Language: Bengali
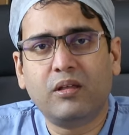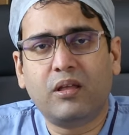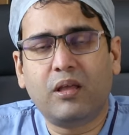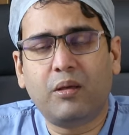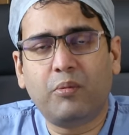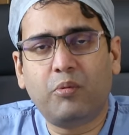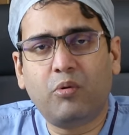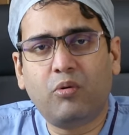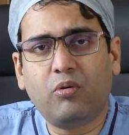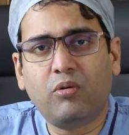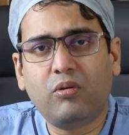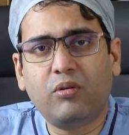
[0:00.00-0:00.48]

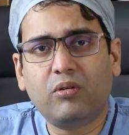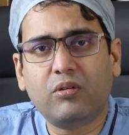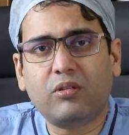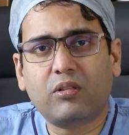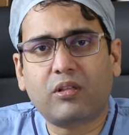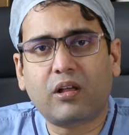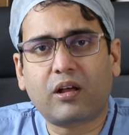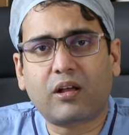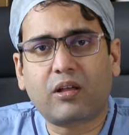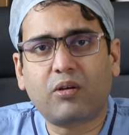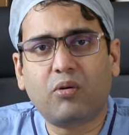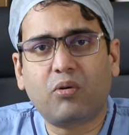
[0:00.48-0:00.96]
এবং
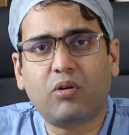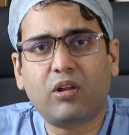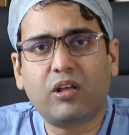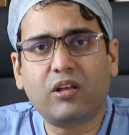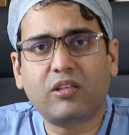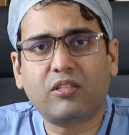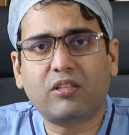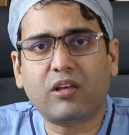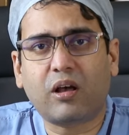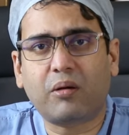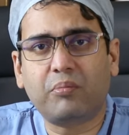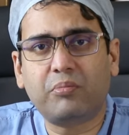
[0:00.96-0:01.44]
তাকে অনেক
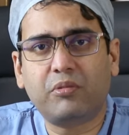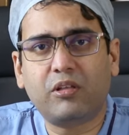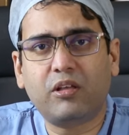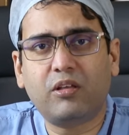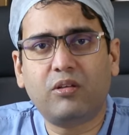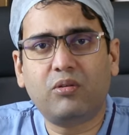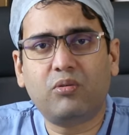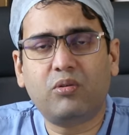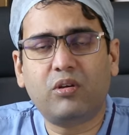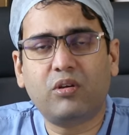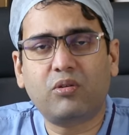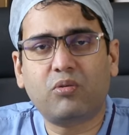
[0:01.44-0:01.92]
চাপ দিয়ে
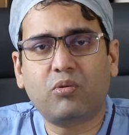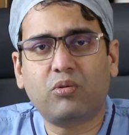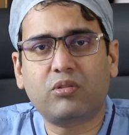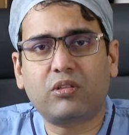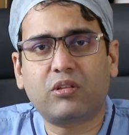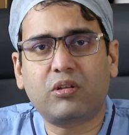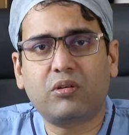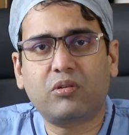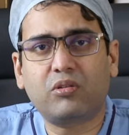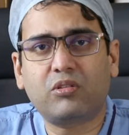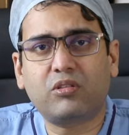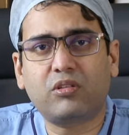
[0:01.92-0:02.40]
ইউরিন
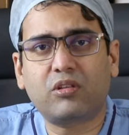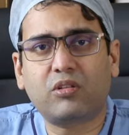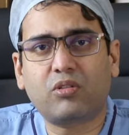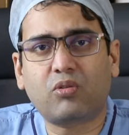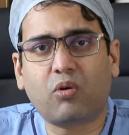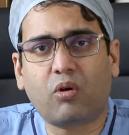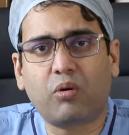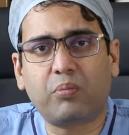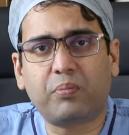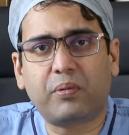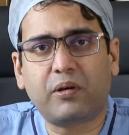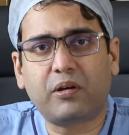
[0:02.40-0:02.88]
করতে হচ্ছে
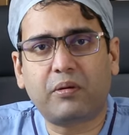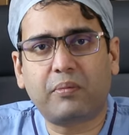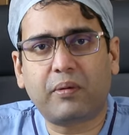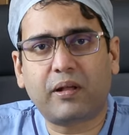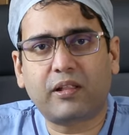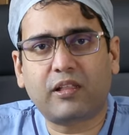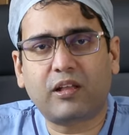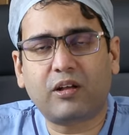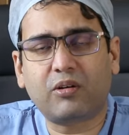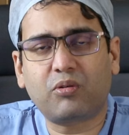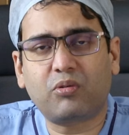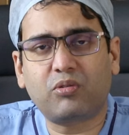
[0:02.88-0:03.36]
তলপেট
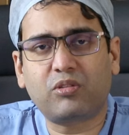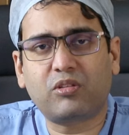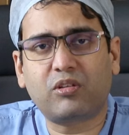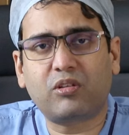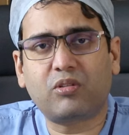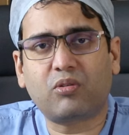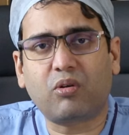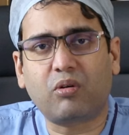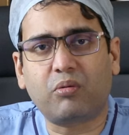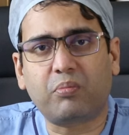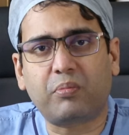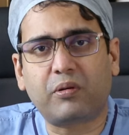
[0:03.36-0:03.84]
ব্যথা করছে
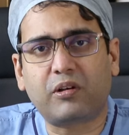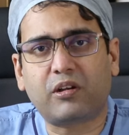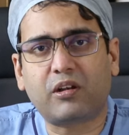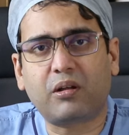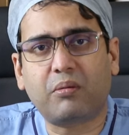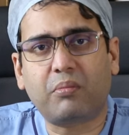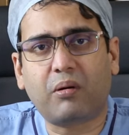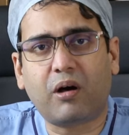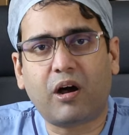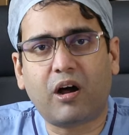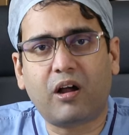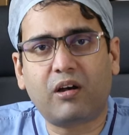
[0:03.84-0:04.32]
তলপেটটা
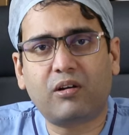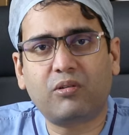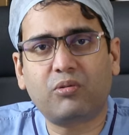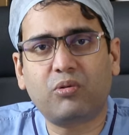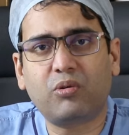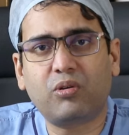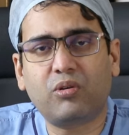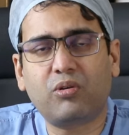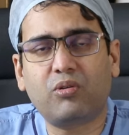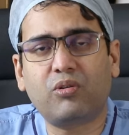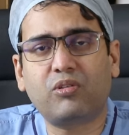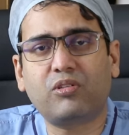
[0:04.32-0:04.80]
ভার
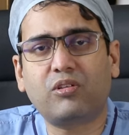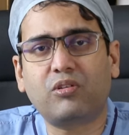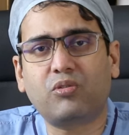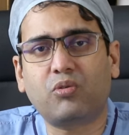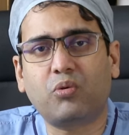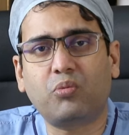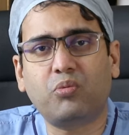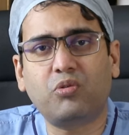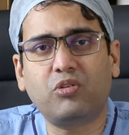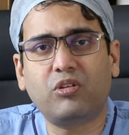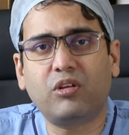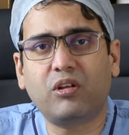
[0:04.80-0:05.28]
হয়ে রয়েছে
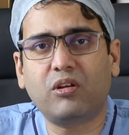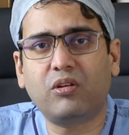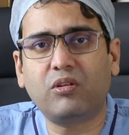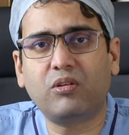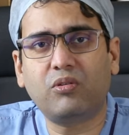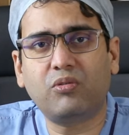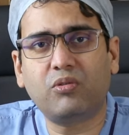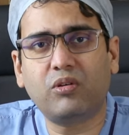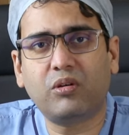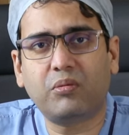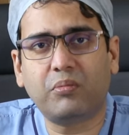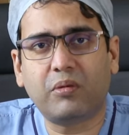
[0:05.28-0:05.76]
তবু যেন
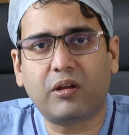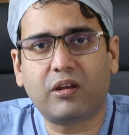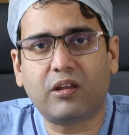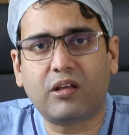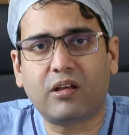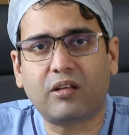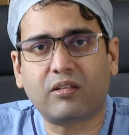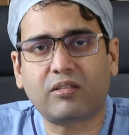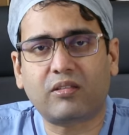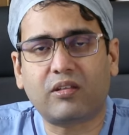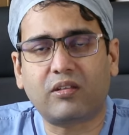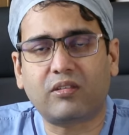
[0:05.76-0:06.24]
ইউরিন
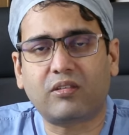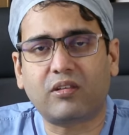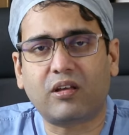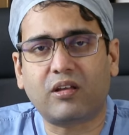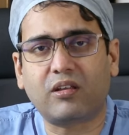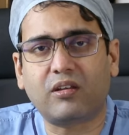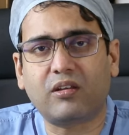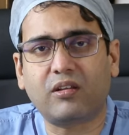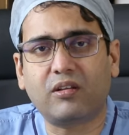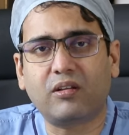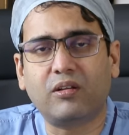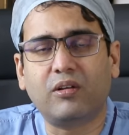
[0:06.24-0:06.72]
বেরিয়ে আসতে
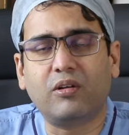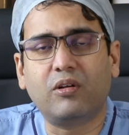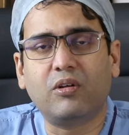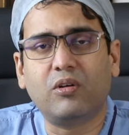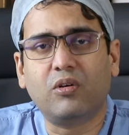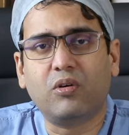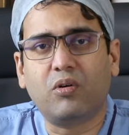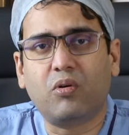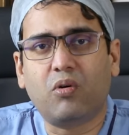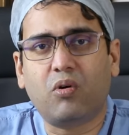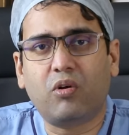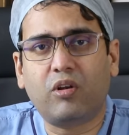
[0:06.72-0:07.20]
চায় না
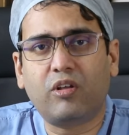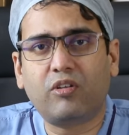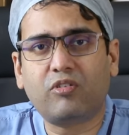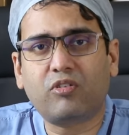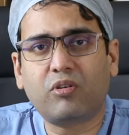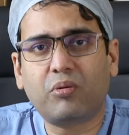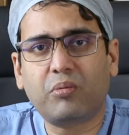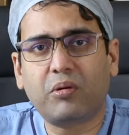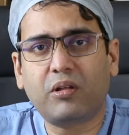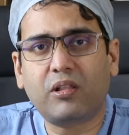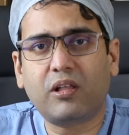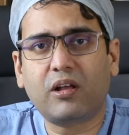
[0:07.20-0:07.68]
অনেক
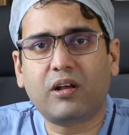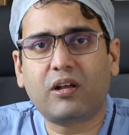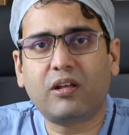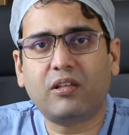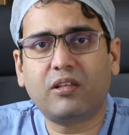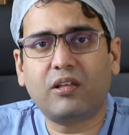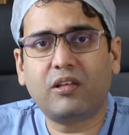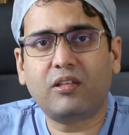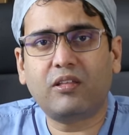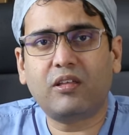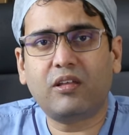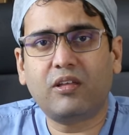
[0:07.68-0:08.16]
সময় দেখা
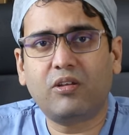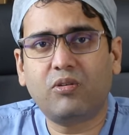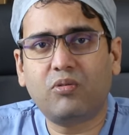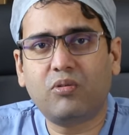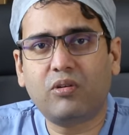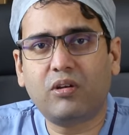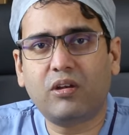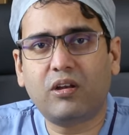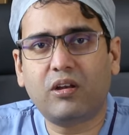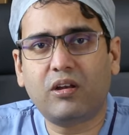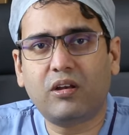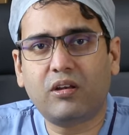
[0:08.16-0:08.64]
যায় যে
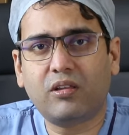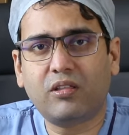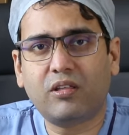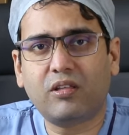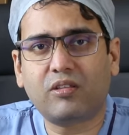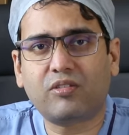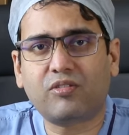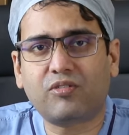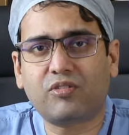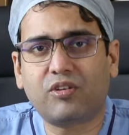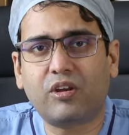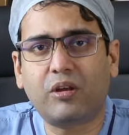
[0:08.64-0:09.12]
ইউরিনের যে
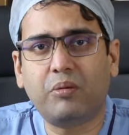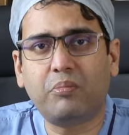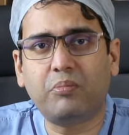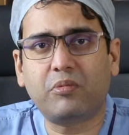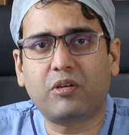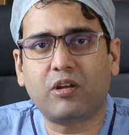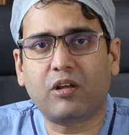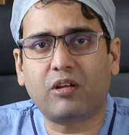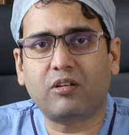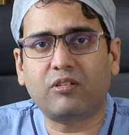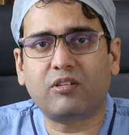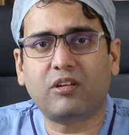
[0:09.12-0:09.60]

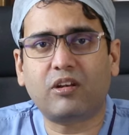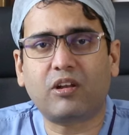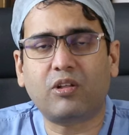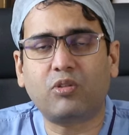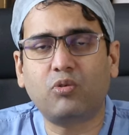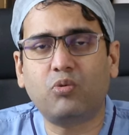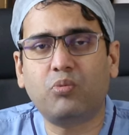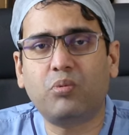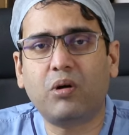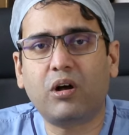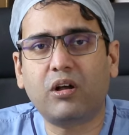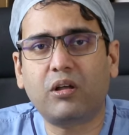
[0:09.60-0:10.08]
স্ট্রিমটা সেটা
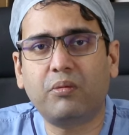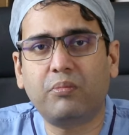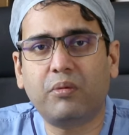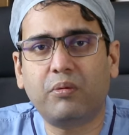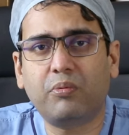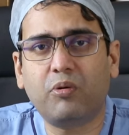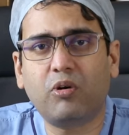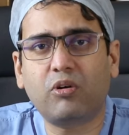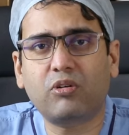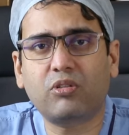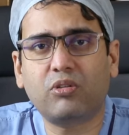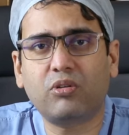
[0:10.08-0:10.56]
দুভাগে
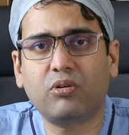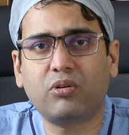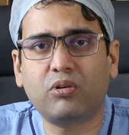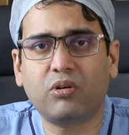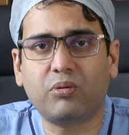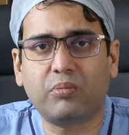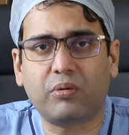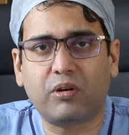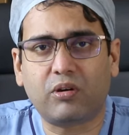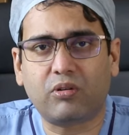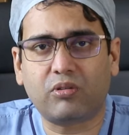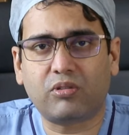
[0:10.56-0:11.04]
বিভক্ত
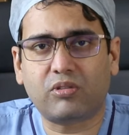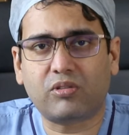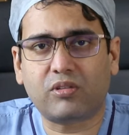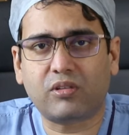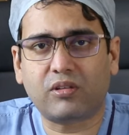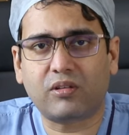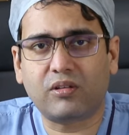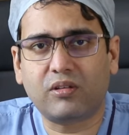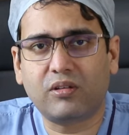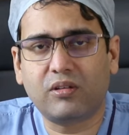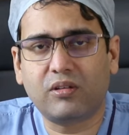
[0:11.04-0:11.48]
হয়ে বেরোচ্ছে